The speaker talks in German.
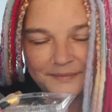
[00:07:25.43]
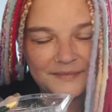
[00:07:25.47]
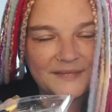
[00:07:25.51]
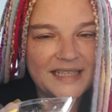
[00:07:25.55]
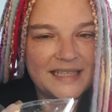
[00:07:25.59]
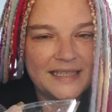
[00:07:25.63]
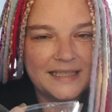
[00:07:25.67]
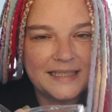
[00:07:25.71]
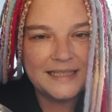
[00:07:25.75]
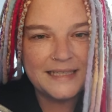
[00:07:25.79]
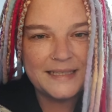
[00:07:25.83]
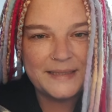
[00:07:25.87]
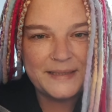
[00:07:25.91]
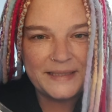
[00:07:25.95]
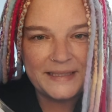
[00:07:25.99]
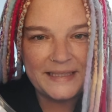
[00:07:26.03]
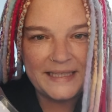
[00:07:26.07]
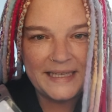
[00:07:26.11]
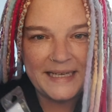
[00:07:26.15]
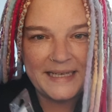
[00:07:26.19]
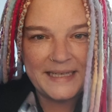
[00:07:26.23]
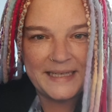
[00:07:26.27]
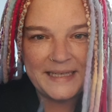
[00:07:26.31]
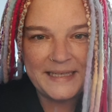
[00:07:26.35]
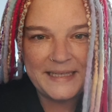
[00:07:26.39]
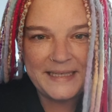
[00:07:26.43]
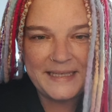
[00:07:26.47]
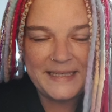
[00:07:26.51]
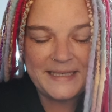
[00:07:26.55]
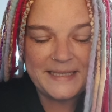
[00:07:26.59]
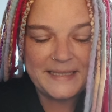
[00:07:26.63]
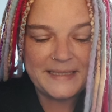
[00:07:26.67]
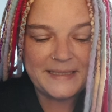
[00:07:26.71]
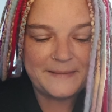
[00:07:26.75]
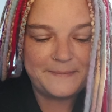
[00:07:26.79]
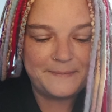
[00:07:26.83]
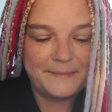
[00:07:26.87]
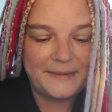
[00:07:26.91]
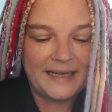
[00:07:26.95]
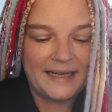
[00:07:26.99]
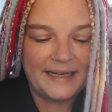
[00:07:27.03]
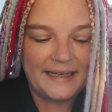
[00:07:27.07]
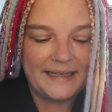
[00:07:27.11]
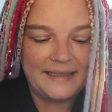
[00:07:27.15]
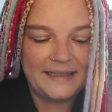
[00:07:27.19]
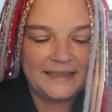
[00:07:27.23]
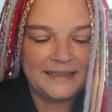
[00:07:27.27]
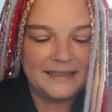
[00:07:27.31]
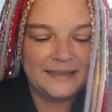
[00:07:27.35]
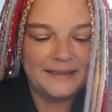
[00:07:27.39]
Das ist, der ist
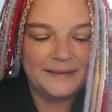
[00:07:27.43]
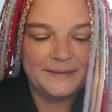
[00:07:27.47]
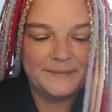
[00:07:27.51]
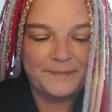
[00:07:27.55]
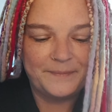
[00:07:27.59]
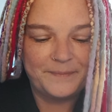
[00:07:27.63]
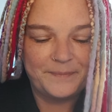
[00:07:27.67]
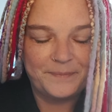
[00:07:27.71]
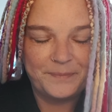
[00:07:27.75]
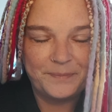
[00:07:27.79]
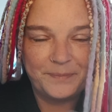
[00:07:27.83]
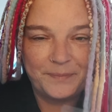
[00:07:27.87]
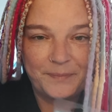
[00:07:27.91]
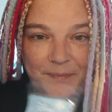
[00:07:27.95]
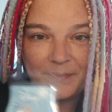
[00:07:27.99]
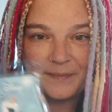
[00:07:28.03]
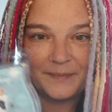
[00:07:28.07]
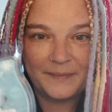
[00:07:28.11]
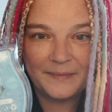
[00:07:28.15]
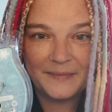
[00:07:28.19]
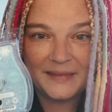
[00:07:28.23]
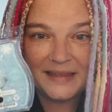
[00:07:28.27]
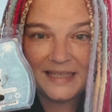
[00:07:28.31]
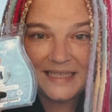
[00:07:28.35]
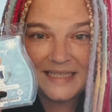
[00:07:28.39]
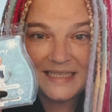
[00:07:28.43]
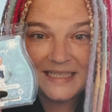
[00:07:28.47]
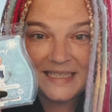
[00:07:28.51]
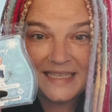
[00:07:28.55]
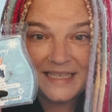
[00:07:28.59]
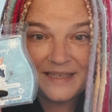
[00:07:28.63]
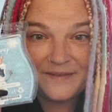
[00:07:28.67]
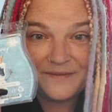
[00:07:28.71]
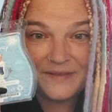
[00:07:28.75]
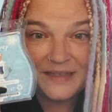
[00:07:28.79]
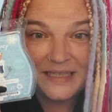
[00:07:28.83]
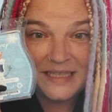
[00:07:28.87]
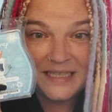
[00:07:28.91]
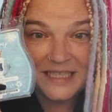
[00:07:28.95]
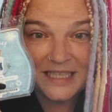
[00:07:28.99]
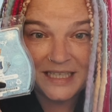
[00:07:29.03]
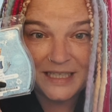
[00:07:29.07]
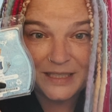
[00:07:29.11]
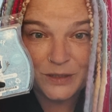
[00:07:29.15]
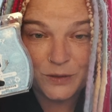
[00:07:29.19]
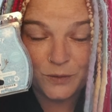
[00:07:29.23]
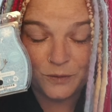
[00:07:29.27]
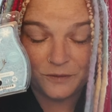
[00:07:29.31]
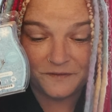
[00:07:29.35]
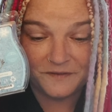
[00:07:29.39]
mein Disney
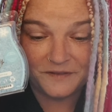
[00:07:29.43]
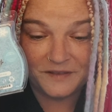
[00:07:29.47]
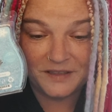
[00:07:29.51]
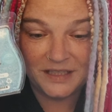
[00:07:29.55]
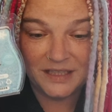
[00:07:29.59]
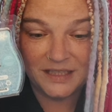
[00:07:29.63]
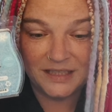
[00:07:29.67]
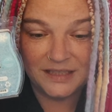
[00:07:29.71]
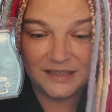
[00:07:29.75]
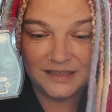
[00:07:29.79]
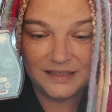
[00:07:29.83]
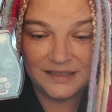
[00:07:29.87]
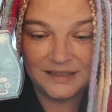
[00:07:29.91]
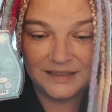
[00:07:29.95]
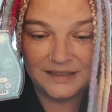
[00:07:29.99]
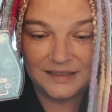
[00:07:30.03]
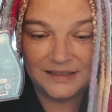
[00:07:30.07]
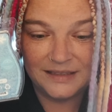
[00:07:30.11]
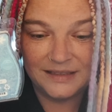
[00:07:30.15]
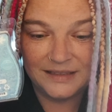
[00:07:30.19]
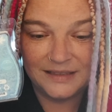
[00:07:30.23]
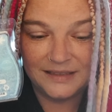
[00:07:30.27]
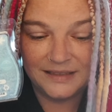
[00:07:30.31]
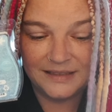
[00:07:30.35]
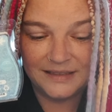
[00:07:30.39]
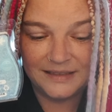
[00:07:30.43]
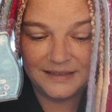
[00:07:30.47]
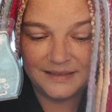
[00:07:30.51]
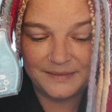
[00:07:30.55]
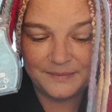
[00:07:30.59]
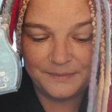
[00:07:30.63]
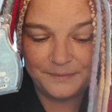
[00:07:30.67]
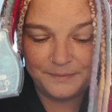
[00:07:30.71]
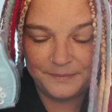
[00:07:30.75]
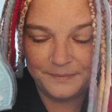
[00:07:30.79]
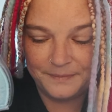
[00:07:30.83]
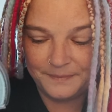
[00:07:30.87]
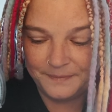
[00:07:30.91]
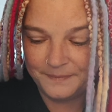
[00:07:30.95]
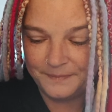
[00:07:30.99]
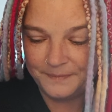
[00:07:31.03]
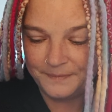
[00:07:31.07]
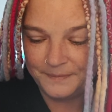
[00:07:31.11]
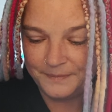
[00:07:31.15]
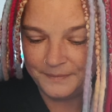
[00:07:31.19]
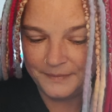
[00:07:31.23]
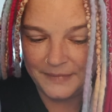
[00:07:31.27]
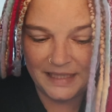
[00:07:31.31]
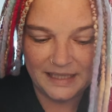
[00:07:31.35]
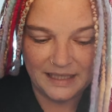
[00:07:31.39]
Winterduft.
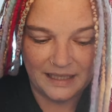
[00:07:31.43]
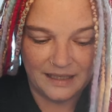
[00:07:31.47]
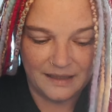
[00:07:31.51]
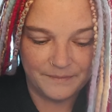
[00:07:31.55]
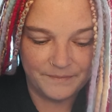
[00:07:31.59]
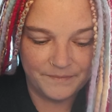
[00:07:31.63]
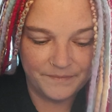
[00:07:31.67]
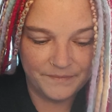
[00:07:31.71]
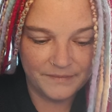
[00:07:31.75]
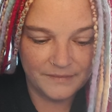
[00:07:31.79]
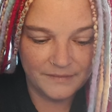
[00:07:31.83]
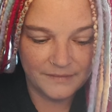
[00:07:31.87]
Mega.